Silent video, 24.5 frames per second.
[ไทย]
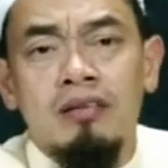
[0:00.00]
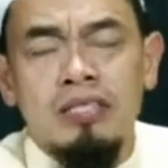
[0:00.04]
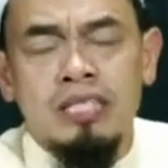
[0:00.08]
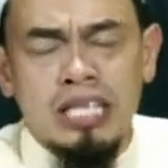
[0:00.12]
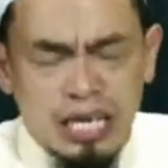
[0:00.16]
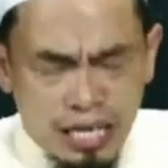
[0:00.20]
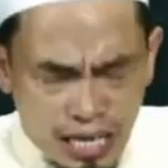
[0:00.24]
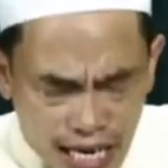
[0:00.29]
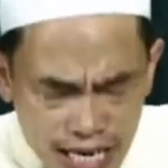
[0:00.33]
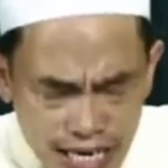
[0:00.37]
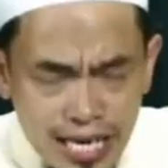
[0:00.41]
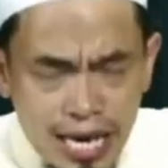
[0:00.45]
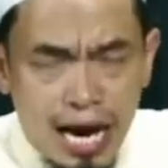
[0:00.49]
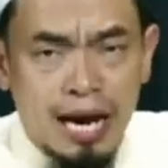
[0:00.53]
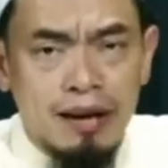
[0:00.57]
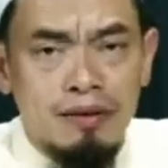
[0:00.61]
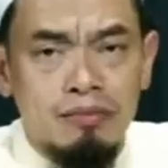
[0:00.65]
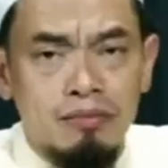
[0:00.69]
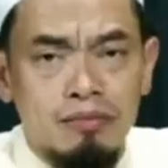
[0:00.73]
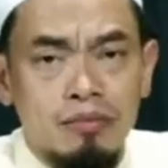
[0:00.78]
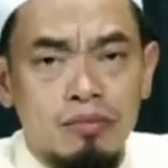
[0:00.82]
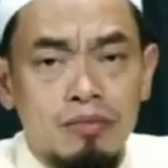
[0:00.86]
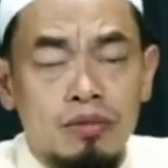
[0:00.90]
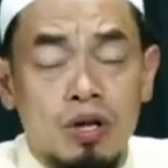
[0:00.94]
จะขยัน
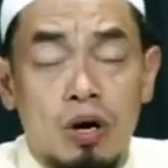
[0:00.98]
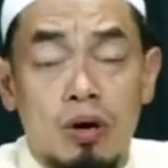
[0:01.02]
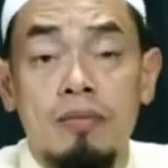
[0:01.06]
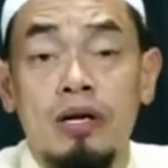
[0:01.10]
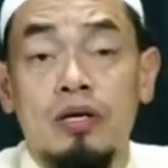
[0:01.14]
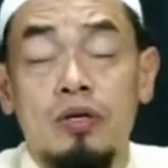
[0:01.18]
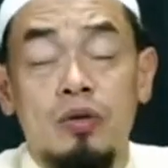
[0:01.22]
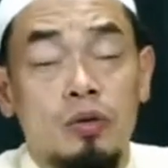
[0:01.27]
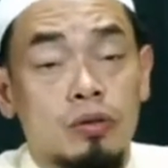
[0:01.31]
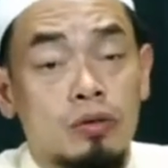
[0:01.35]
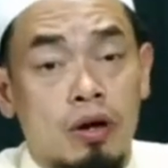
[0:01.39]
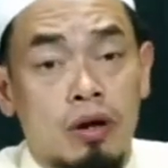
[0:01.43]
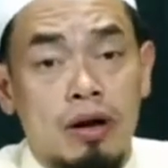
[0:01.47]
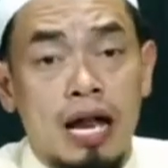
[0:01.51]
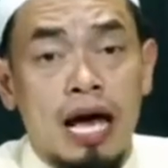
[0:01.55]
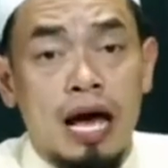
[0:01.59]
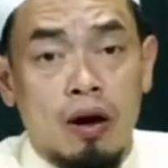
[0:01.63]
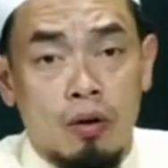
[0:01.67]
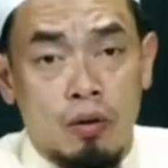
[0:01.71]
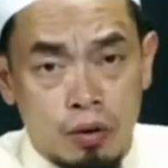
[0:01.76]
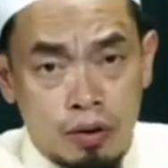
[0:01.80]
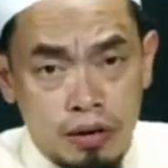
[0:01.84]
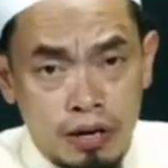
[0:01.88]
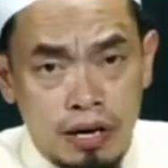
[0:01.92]
ต่อเมื่ออยู่ต่อหน้า
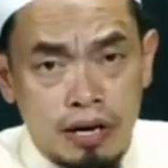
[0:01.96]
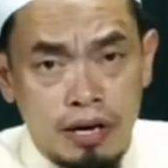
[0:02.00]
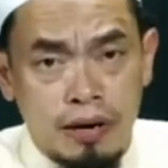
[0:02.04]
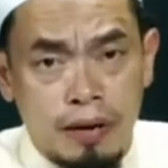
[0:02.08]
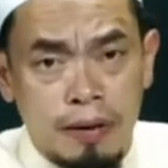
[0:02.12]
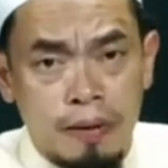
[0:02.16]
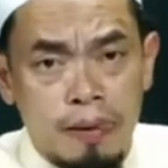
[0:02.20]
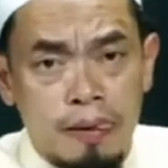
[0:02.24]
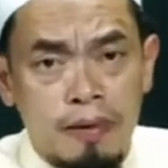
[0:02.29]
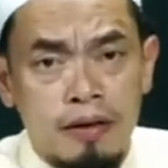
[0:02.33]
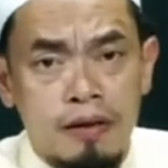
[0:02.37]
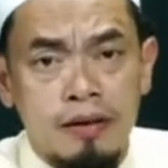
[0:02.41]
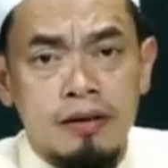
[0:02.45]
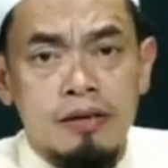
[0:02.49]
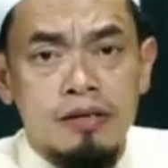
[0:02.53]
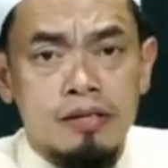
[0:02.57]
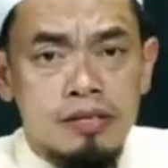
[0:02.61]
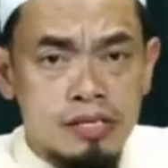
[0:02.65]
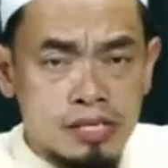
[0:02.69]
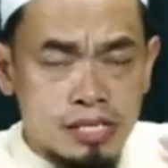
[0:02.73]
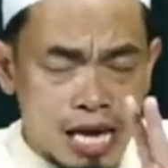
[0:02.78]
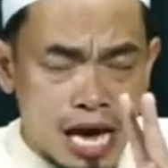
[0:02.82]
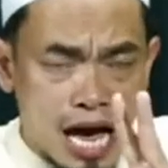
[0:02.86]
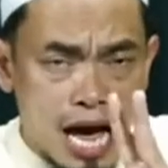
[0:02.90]
คนเย
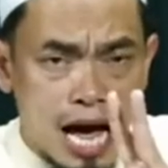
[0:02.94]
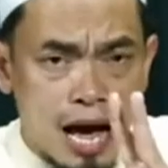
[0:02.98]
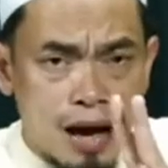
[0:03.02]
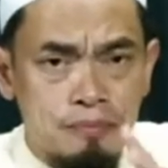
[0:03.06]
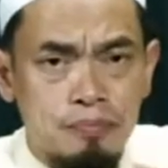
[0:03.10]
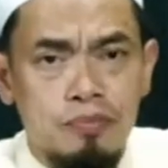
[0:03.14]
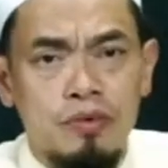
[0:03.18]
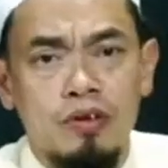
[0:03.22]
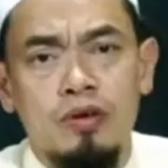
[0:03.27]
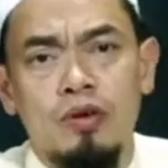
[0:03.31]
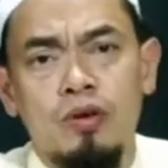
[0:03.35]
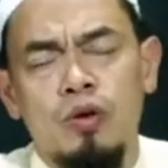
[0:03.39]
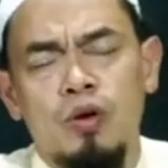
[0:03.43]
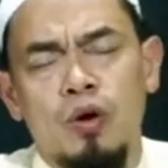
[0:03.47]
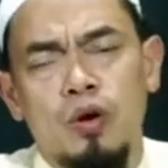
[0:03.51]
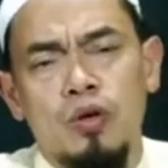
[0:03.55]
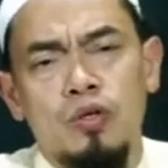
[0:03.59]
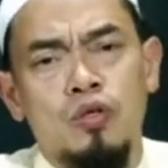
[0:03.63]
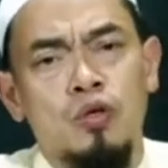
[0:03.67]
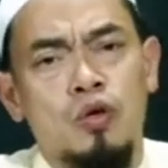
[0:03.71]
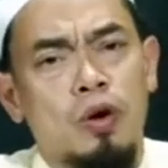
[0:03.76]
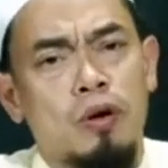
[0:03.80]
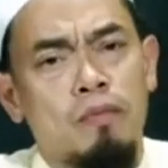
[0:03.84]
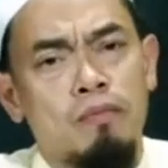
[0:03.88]
อะๆสามโดน
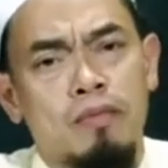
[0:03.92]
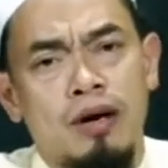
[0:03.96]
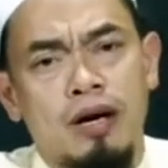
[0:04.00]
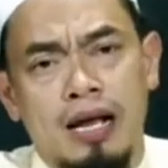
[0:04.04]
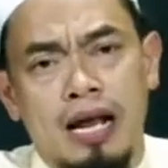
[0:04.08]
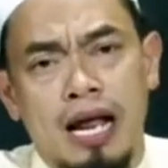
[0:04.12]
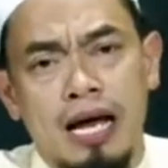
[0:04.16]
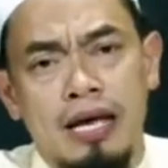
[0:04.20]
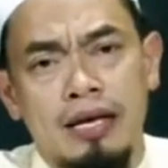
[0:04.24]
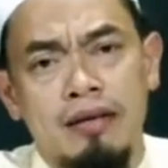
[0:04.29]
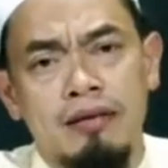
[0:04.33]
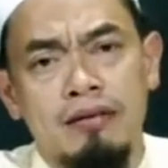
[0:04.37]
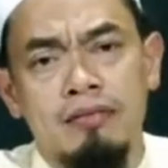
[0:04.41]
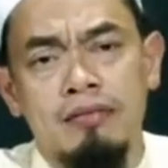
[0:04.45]
ชมเมื่อไหร่